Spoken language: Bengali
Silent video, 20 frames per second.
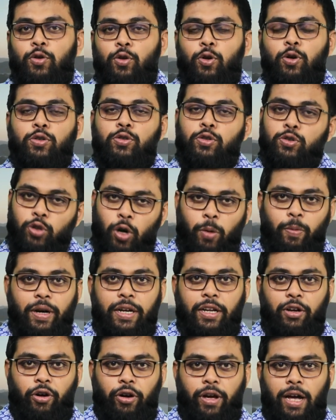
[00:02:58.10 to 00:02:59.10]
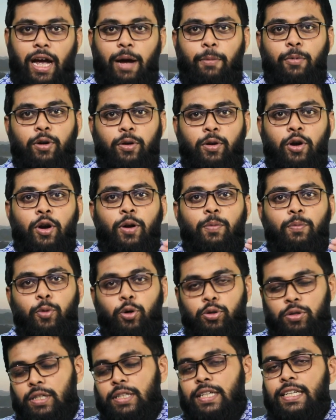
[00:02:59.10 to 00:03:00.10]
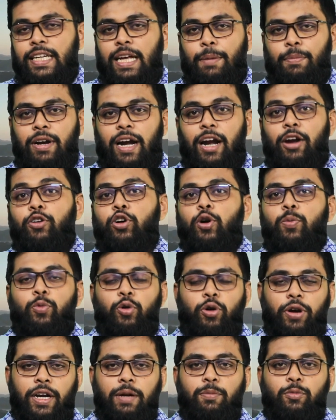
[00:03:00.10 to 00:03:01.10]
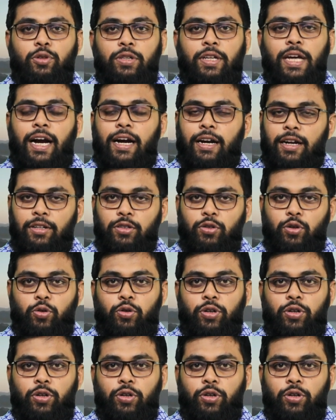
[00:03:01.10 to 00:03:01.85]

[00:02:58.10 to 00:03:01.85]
রোগ তো সবারই হয় এবং প্রতিদিনই আমরা নানারকম রোগের মধ্যে আক্রান্ত